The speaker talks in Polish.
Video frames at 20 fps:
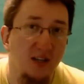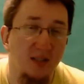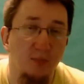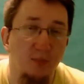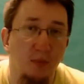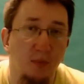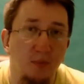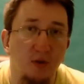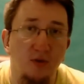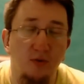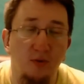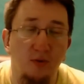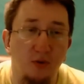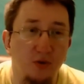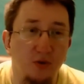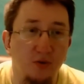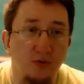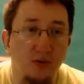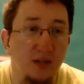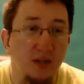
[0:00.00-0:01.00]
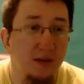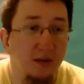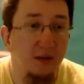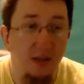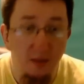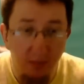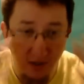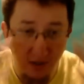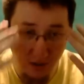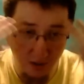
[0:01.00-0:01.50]
po prostu gościu nie,
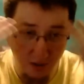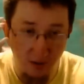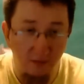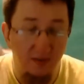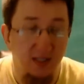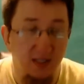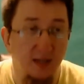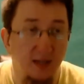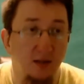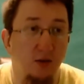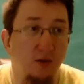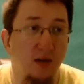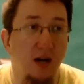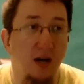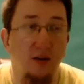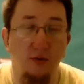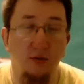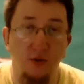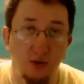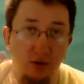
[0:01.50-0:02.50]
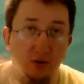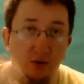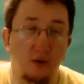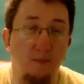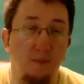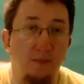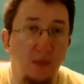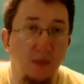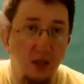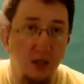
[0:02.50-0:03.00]
nie będzie w stanie ogarnąć
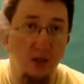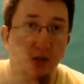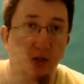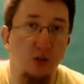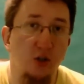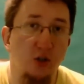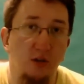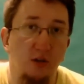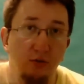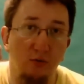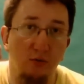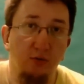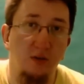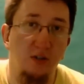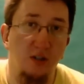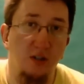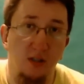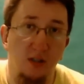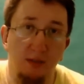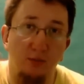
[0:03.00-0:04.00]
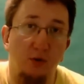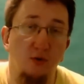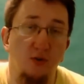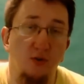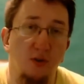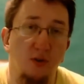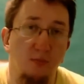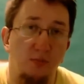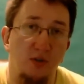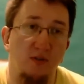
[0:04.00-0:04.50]
tego e, czatu, który się tam
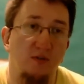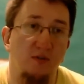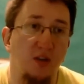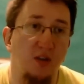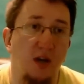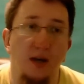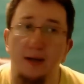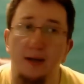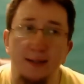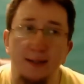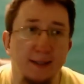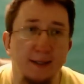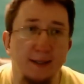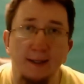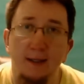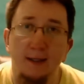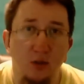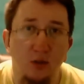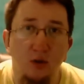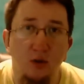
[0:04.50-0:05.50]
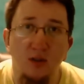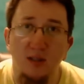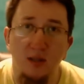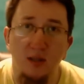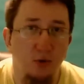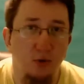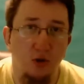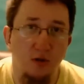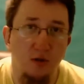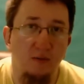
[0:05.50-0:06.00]
non-stop przewija. E, to jest
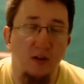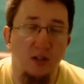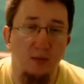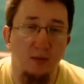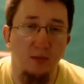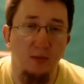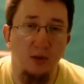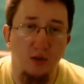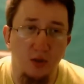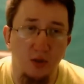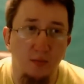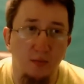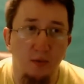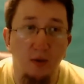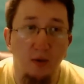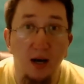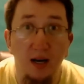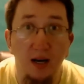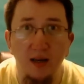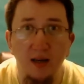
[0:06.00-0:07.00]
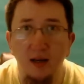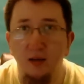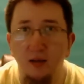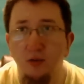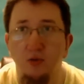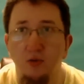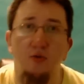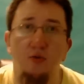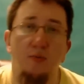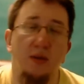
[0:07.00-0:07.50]
niemożliwe, żeby to zrobił. Ale jak
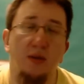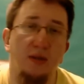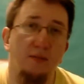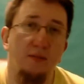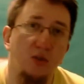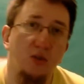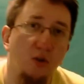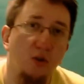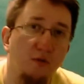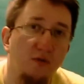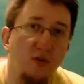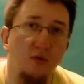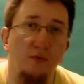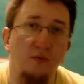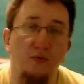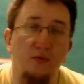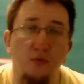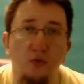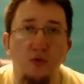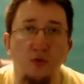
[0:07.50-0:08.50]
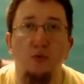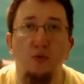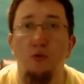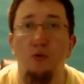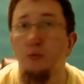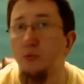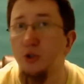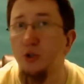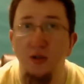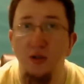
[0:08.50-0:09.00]
gościu ma tam 100 widzów, 200
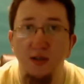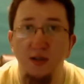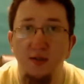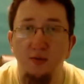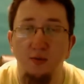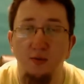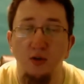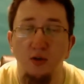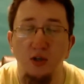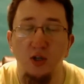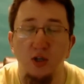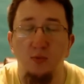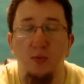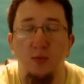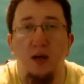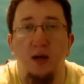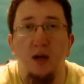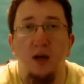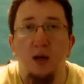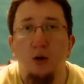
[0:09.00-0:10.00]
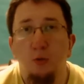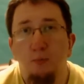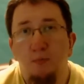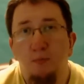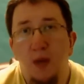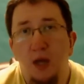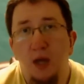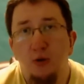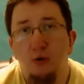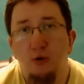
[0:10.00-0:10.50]
lub 30 chociażby, lub
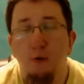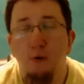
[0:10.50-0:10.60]
5,